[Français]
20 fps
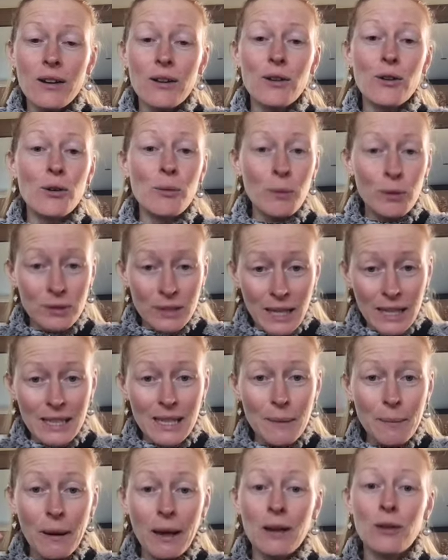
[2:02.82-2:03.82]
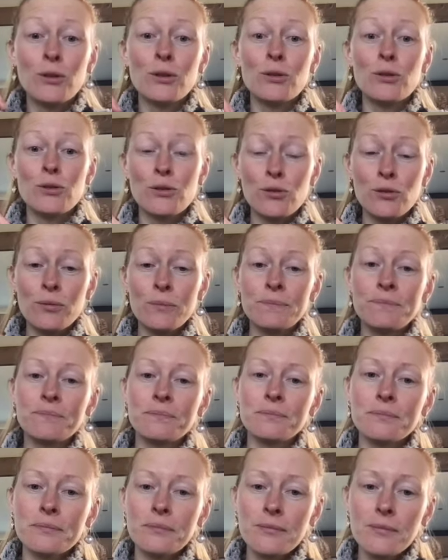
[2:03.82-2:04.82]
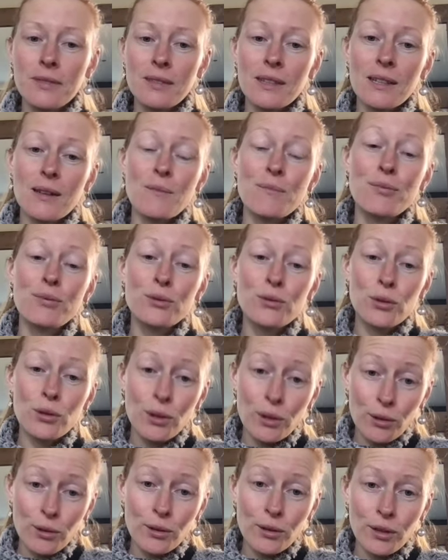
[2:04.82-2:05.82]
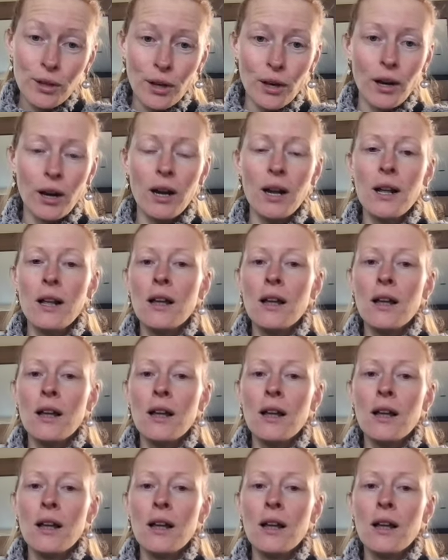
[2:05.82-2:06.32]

euh, le mental qui prenne le dessus plutôt que le cœur.